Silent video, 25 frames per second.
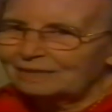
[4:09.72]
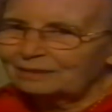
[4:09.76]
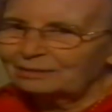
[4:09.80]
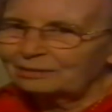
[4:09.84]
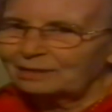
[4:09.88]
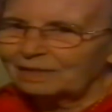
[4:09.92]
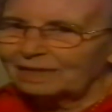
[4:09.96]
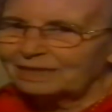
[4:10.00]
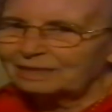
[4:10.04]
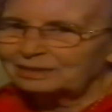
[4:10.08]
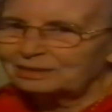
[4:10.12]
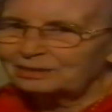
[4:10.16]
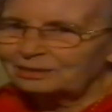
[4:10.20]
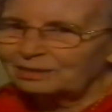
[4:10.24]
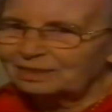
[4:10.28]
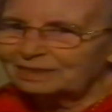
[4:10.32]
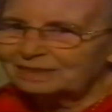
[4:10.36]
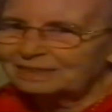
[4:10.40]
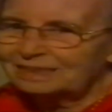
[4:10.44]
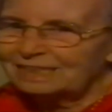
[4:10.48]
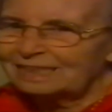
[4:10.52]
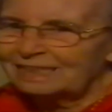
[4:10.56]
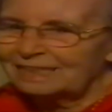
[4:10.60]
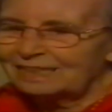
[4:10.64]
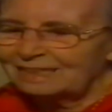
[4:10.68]
Caixote
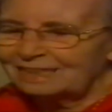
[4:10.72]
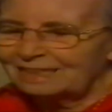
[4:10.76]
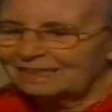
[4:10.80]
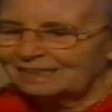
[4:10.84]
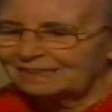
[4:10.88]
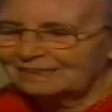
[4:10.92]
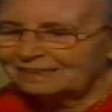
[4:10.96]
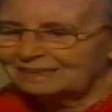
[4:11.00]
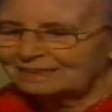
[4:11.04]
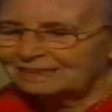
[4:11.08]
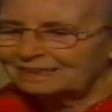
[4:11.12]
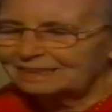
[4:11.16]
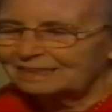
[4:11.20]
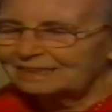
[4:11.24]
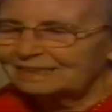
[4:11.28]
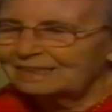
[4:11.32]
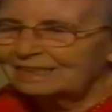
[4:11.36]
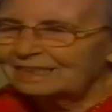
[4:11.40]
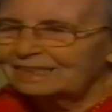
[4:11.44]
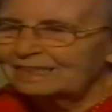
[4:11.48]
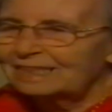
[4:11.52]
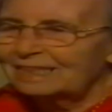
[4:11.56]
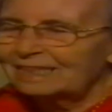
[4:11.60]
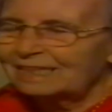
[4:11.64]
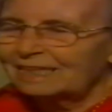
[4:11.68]
era essa,
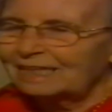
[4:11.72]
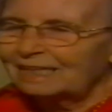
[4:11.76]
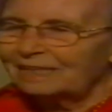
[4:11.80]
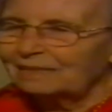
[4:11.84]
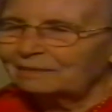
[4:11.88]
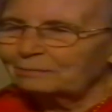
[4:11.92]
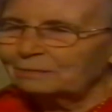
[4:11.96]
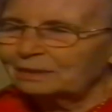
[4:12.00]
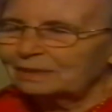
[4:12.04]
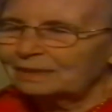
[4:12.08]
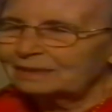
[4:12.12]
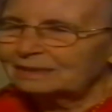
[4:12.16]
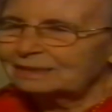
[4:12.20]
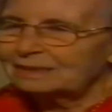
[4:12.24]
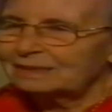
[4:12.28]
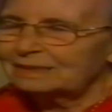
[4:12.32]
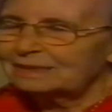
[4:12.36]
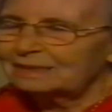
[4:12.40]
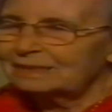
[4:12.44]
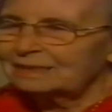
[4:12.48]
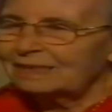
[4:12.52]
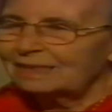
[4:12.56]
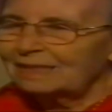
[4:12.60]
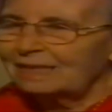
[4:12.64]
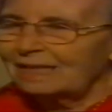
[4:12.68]

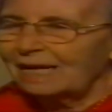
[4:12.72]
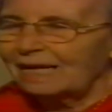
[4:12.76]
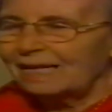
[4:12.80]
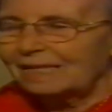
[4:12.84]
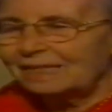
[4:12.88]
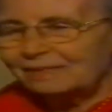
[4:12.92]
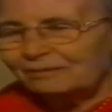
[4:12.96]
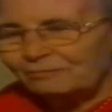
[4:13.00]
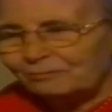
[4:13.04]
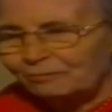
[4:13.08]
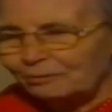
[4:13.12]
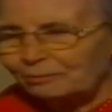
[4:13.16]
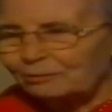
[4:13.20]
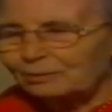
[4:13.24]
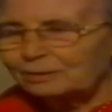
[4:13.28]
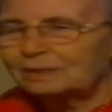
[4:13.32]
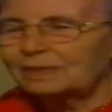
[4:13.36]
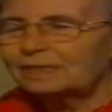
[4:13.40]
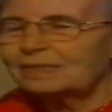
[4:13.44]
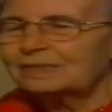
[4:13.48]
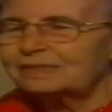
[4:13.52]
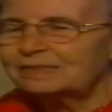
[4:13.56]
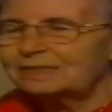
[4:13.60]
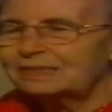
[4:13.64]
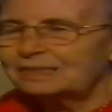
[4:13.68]
câmerazinha. Aí, quando ele
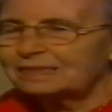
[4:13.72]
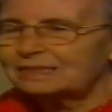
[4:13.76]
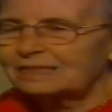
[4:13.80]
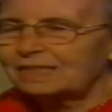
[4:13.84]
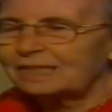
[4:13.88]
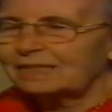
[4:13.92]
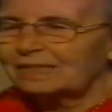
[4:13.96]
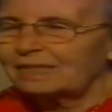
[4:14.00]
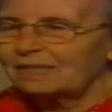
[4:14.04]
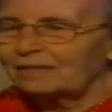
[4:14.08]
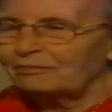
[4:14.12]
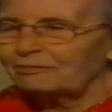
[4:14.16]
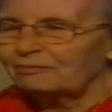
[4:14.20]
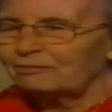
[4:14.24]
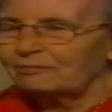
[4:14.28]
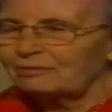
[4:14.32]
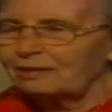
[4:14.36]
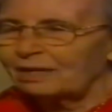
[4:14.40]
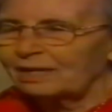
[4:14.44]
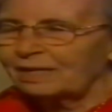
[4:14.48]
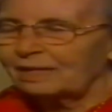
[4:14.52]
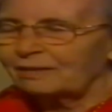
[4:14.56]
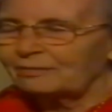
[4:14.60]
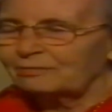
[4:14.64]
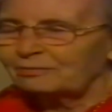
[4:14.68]
disse aquela
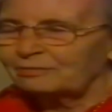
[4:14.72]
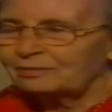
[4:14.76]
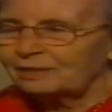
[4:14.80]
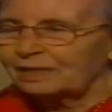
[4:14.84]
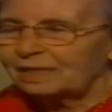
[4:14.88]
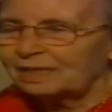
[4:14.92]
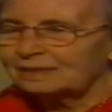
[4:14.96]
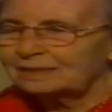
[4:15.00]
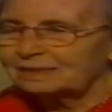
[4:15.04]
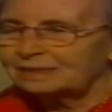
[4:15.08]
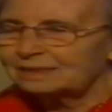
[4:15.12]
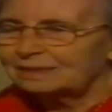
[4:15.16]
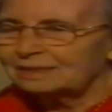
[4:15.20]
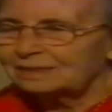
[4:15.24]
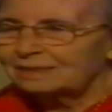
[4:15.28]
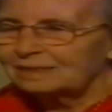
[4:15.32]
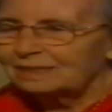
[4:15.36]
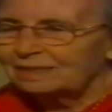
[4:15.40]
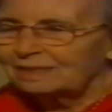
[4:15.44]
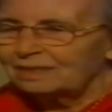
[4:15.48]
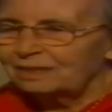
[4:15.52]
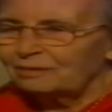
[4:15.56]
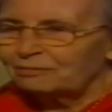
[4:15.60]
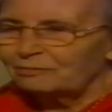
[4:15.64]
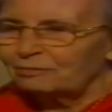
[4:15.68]
fa frase
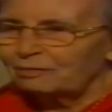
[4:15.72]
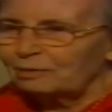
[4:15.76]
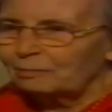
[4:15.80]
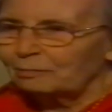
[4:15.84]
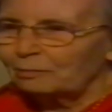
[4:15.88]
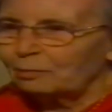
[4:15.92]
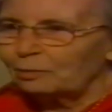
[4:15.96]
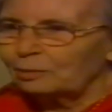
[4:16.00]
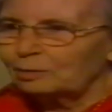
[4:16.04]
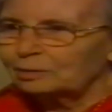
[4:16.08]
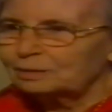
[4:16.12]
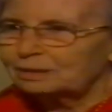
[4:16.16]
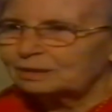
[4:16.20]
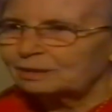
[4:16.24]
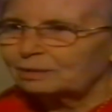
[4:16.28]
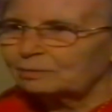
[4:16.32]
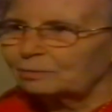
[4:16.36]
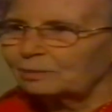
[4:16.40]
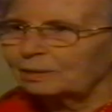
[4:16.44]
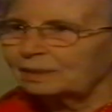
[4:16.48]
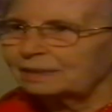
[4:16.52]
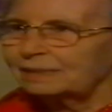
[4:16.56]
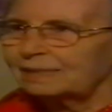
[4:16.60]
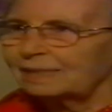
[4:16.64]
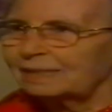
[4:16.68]
famosa, com a
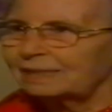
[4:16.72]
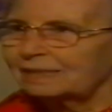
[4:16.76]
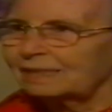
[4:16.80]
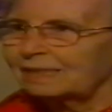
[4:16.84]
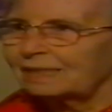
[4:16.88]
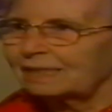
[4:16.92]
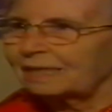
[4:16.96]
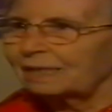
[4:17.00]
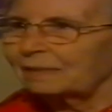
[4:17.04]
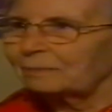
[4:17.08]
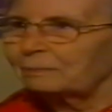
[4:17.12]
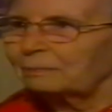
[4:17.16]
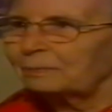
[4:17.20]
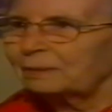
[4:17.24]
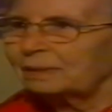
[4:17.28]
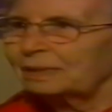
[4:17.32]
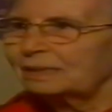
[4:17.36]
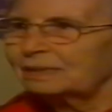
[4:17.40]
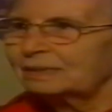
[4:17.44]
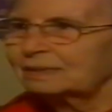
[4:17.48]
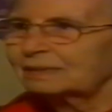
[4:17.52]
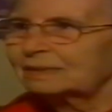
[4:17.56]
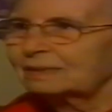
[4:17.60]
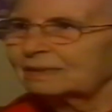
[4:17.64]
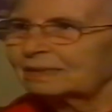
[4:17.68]
ideia na
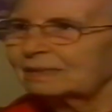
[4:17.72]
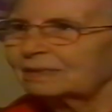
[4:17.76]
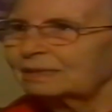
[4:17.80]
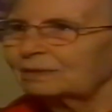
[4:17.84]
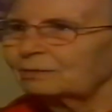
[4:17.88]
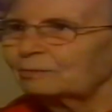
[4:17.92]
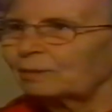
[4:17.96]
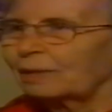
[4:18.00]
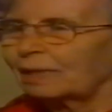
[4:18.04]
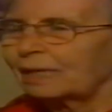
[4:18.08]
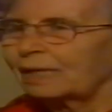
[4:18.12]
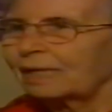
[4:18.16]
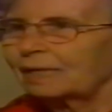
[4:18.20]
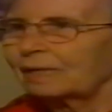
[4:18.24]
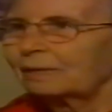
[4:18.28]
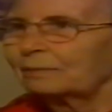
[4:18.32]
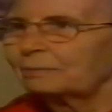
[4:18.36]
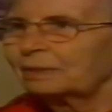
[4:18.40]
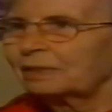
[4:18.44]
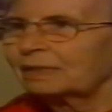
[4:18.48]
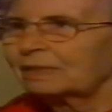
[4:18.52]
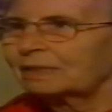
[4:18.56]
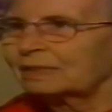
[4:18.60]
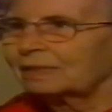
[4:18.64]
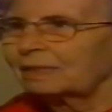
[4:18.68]
cabeça e uma câmera
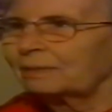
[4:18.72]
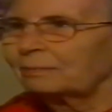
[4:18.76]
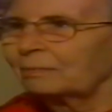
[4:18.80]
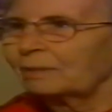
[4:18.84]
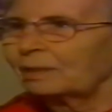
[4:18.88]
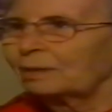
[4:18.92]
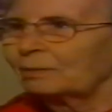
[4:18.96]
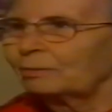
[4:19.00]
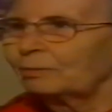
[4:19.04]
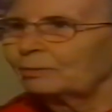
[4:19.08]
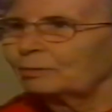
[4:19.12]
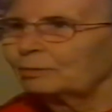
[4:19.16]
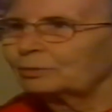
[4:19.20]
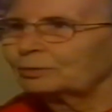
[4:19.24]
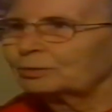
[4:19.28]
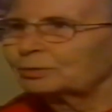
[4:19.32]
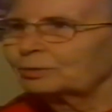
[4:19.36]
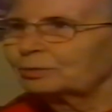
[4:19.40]
na mão, eu sou um